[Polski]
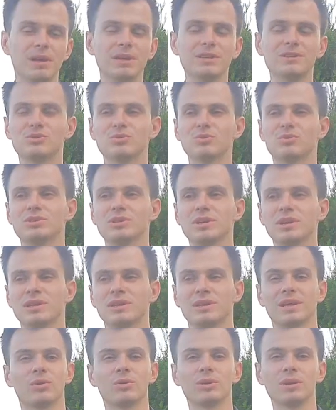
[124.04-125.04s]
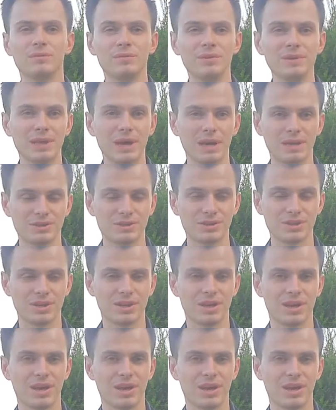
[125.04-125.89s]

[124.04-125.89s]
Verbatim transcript: miejscu, gdzie tego nie widać,